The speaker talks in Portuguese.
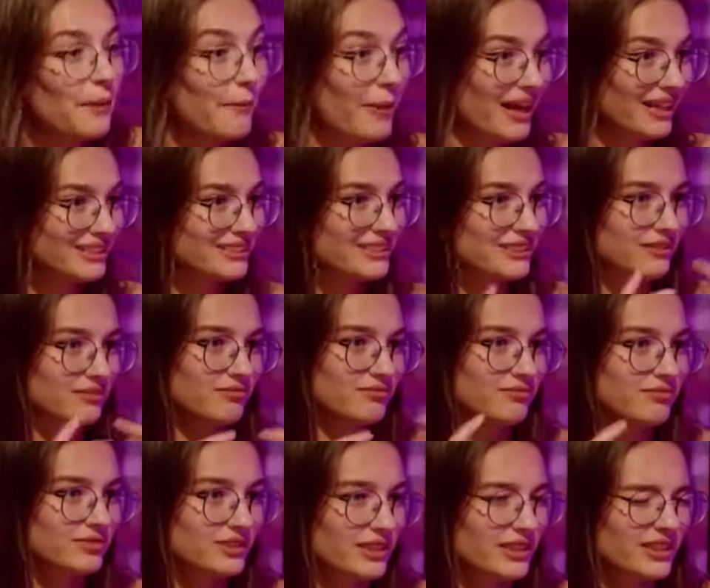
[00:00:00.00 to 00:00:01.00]
a massa
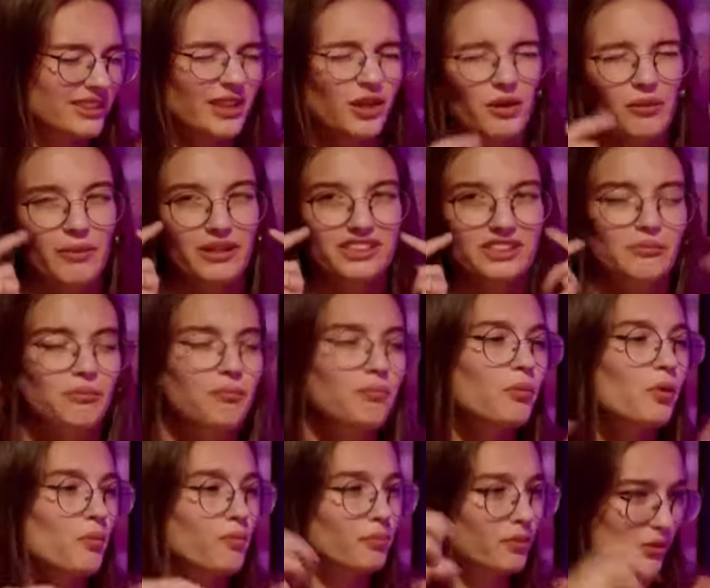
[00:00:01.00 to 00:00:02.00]
é, não, a massa,
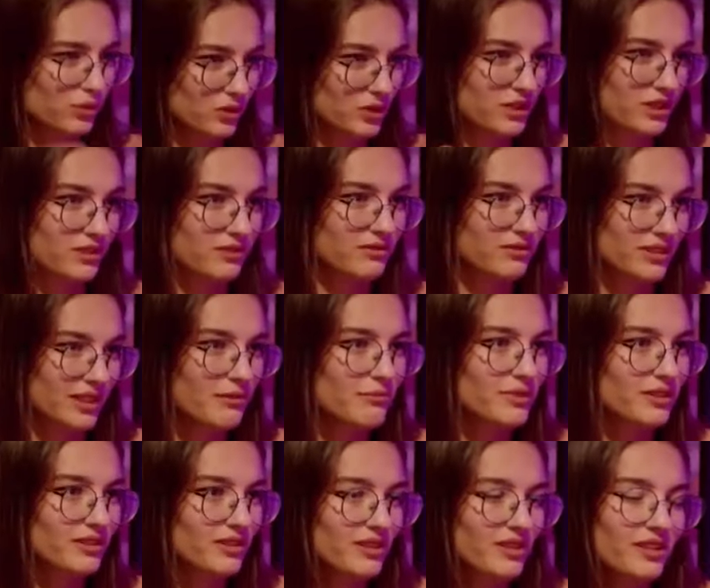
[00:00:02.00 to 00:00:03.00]
pô, pronta,
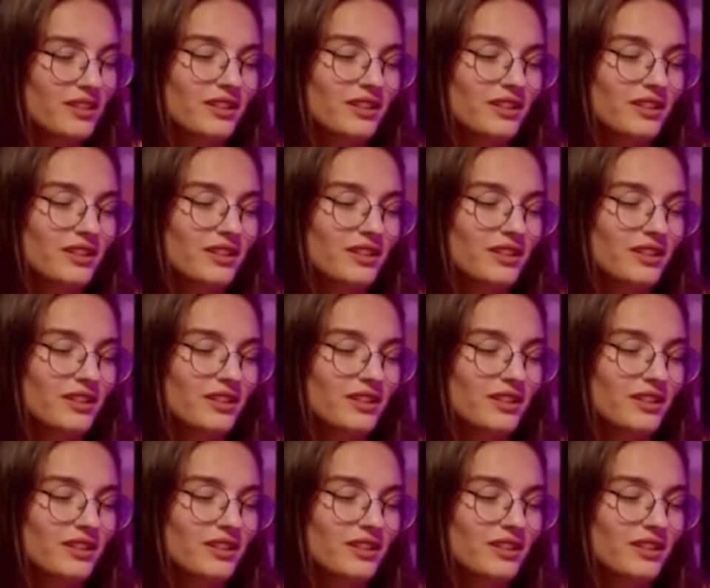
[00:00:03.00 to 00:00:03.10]
sabe?